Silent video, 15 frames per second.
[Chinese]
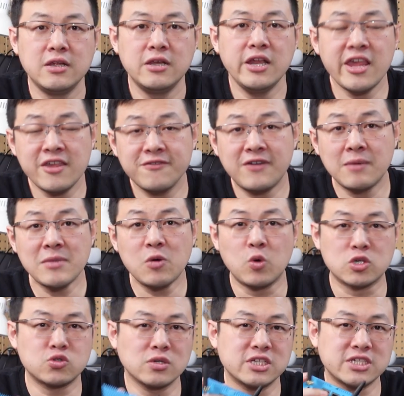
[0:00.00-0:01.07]
另一方面，
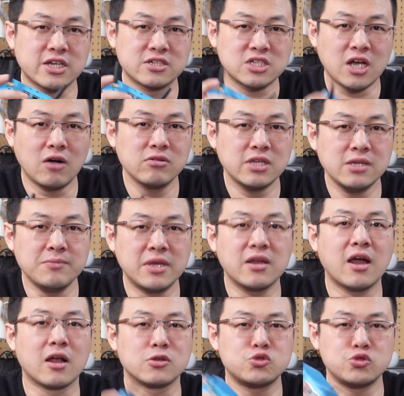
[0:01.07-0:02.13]
我说的这个超低门
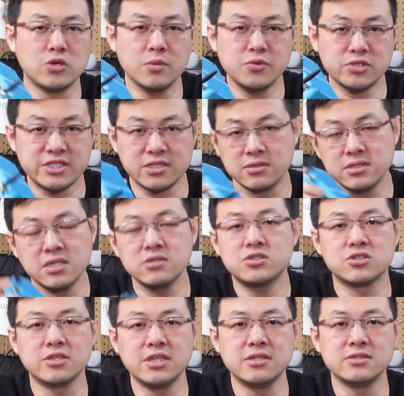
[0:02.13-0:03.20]
槛绝不仅仅
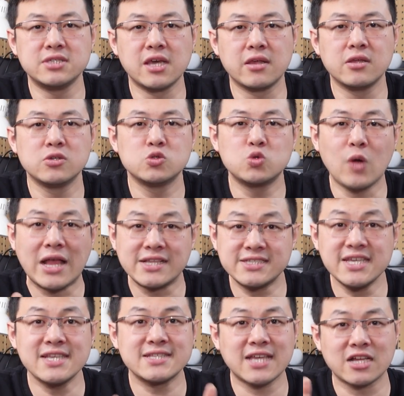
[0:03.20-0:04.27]
指硬件，软
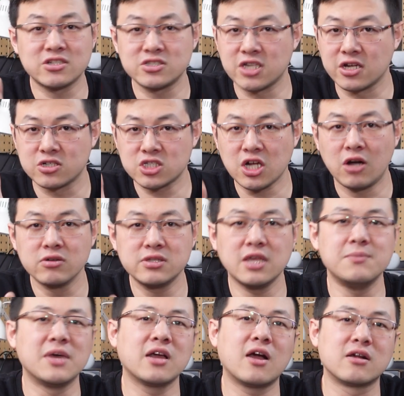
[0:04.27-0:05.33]
件才是这个超
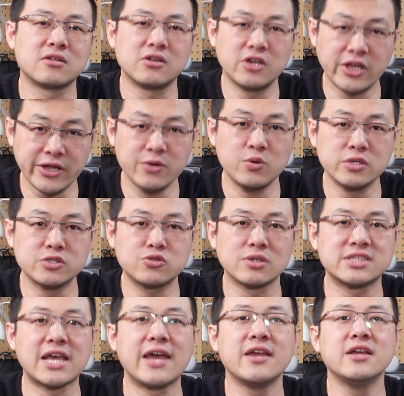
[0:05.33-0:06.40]
低门槛的灵魂所
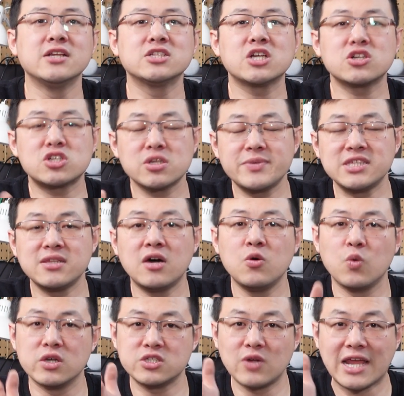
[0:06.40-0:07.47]
在。这个视频呢，
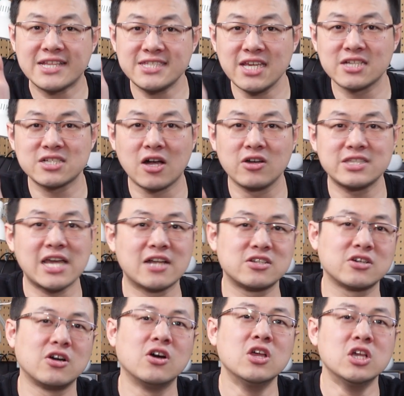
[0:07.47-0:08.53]
我就来介绍一下
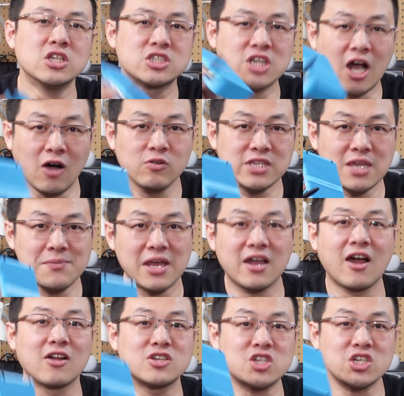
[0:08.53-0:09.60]
这个超低门
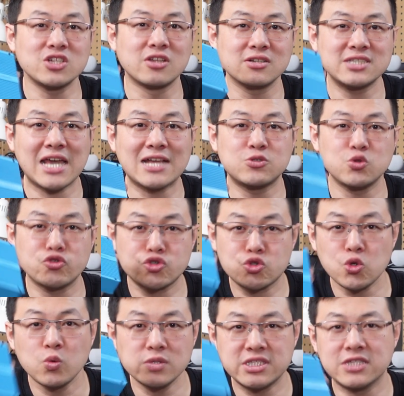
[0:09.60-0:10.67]
槛智能家居
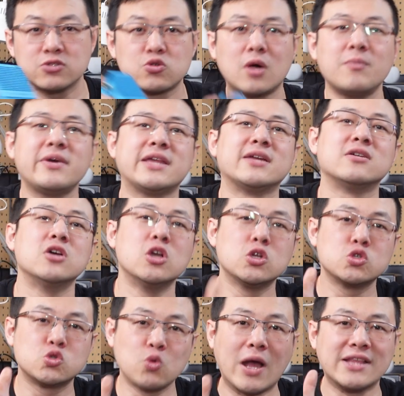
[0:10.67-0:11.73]
终极装备的
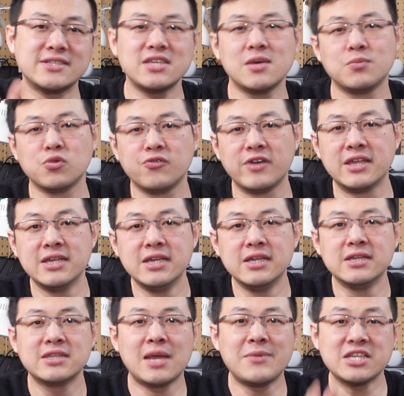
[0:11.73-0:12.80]
软件部分。
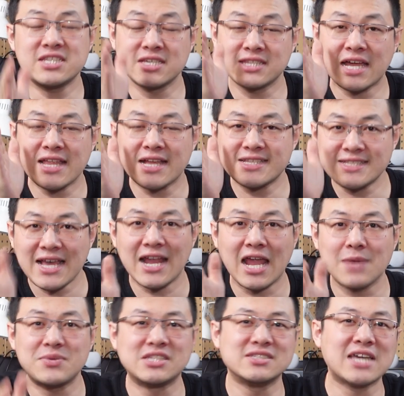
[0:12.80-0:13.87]
那么，请大家再
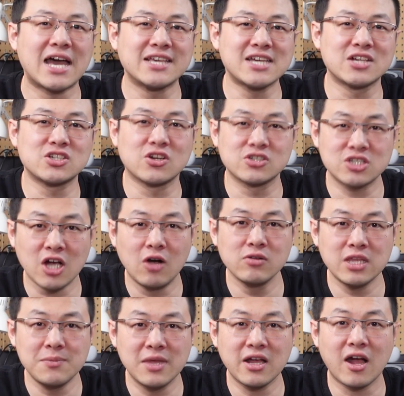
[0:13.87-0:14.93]
来评价一下这个
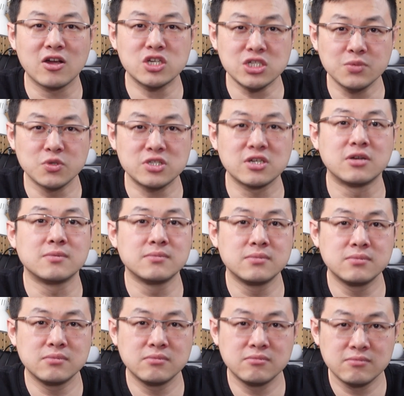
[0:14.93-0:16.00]
超低门槛是不是？
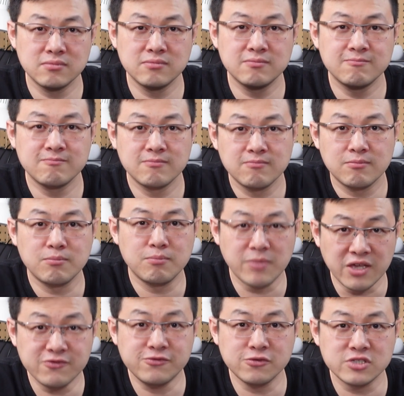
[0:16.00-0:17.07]

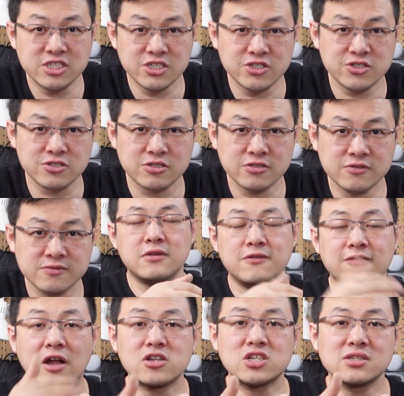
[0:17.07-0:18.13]
名副其实，
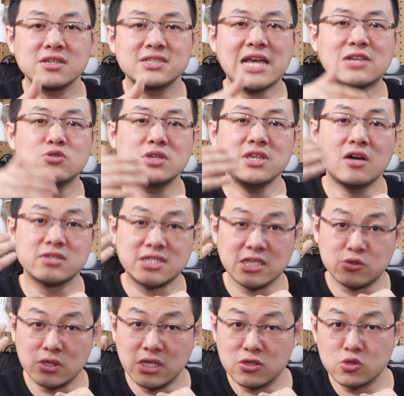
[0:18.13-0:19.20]
玩智能家居要
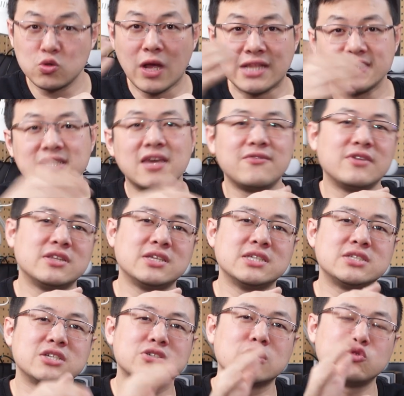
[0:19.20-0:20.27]
解决的软件问
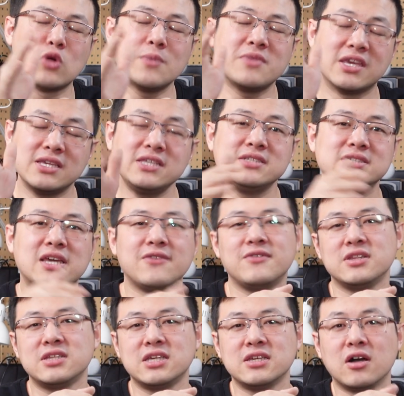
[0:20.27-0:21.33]
题，其实远比硬件
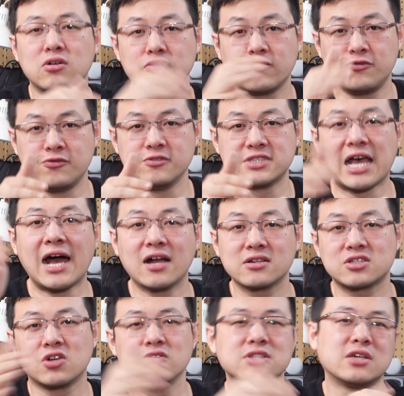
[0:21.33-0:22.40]
问题要复杂、
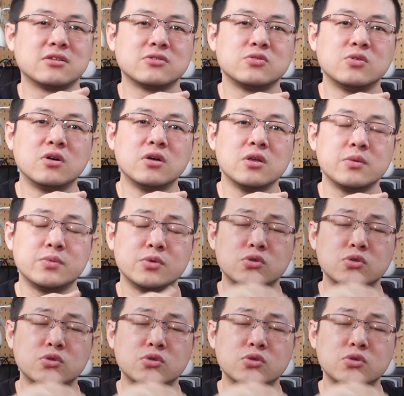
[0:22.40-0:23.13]
抽象的多。